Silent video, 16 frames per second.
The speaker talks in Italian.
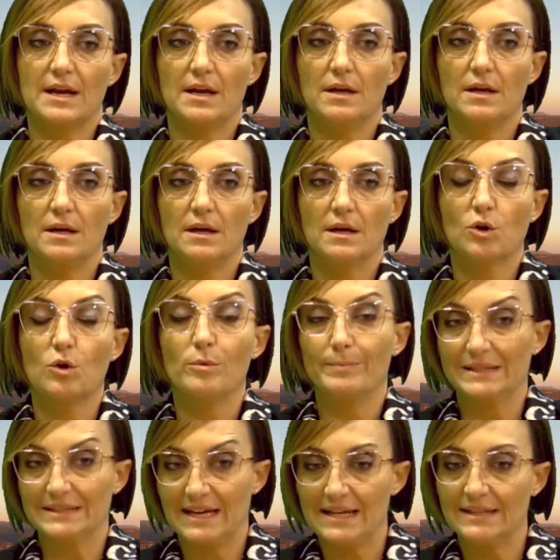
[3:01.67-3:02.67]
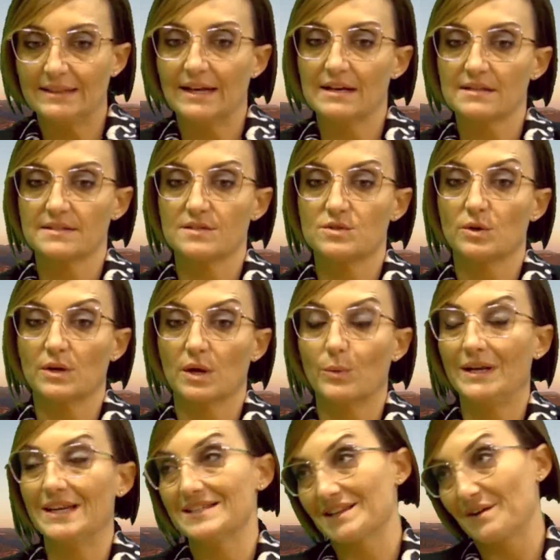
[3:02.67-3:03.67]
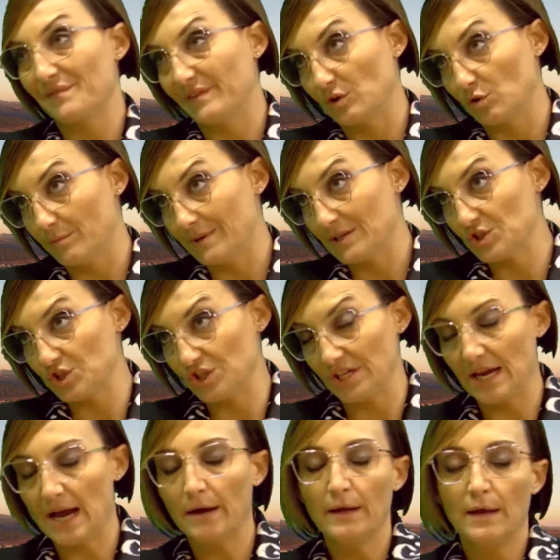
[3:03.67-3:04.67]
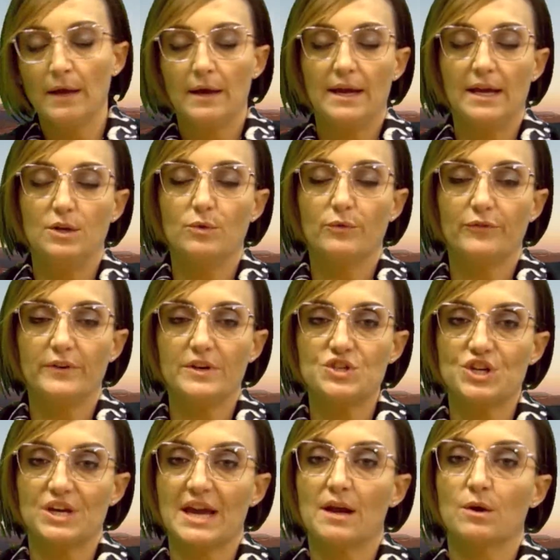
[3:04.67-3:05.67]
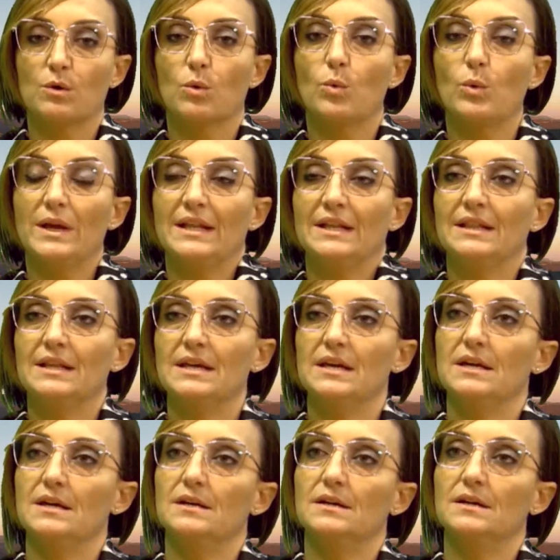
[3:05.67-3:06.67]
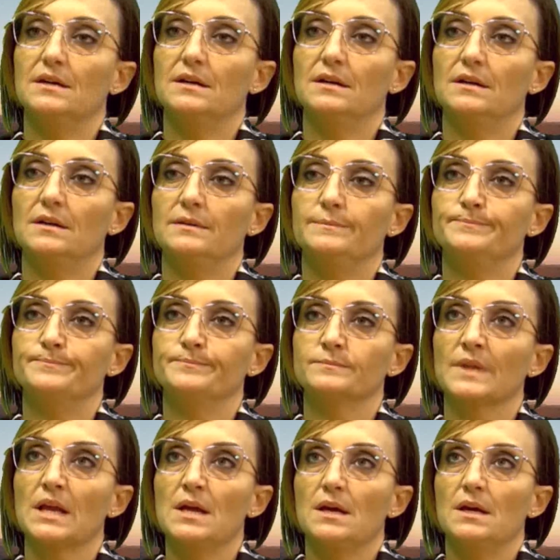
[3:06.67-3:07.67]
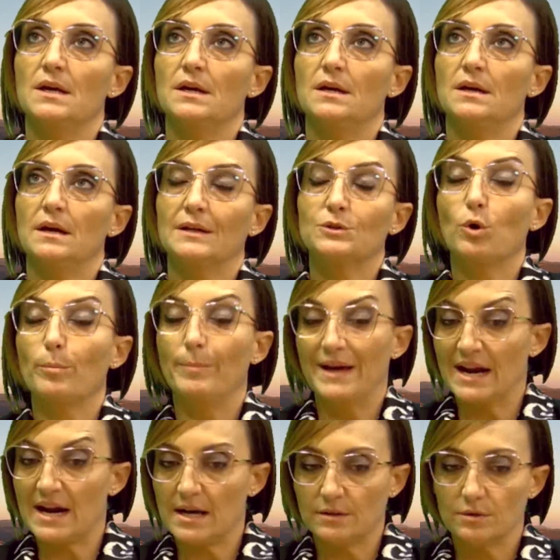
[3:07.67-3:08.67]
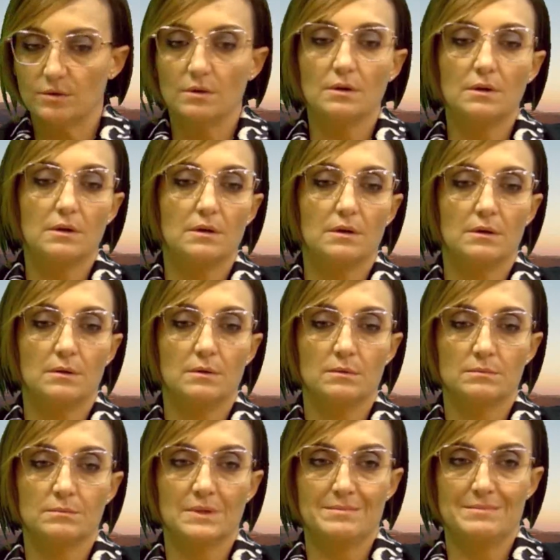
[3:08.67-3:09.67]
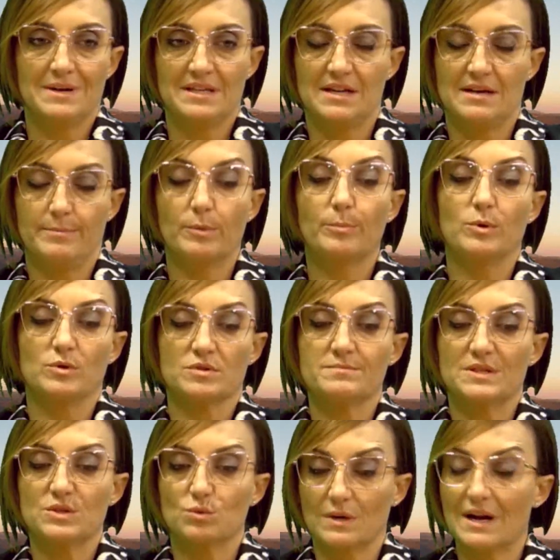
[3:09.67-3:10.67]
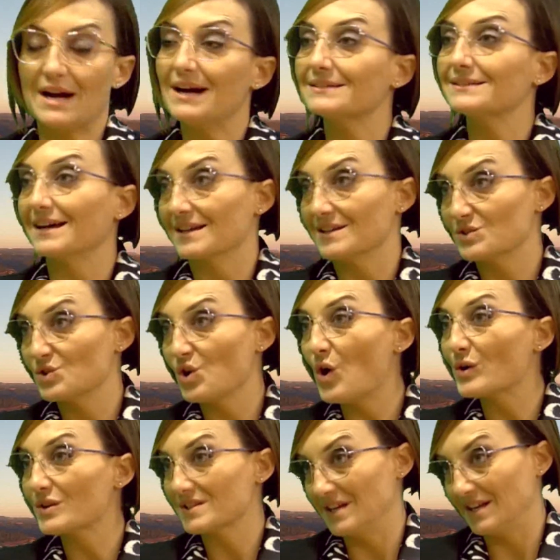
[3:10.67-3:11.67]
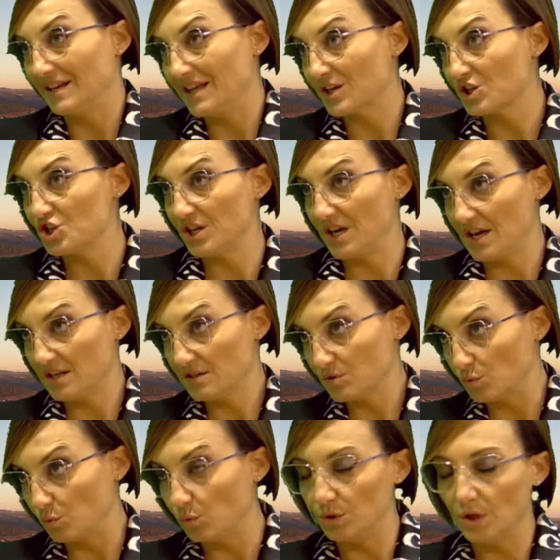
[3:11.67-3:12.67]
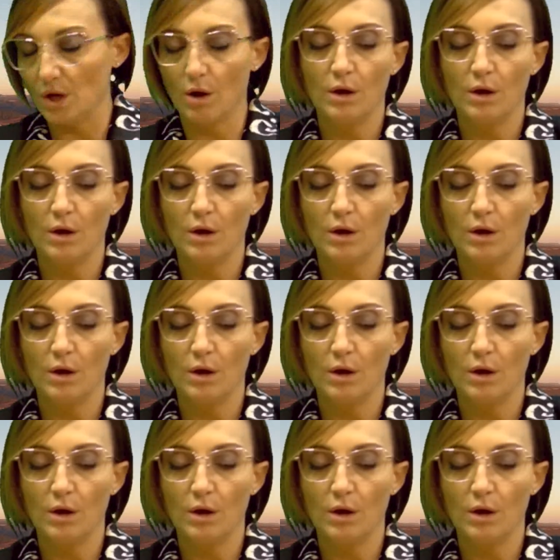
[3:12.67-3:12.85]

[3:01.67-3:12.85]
eh, competente, l'assessore quindi Stefano Magia e gli uffici che hanno quindi eh, eh, adoperato un, in maniera proprio smisurata risorse, energie e studio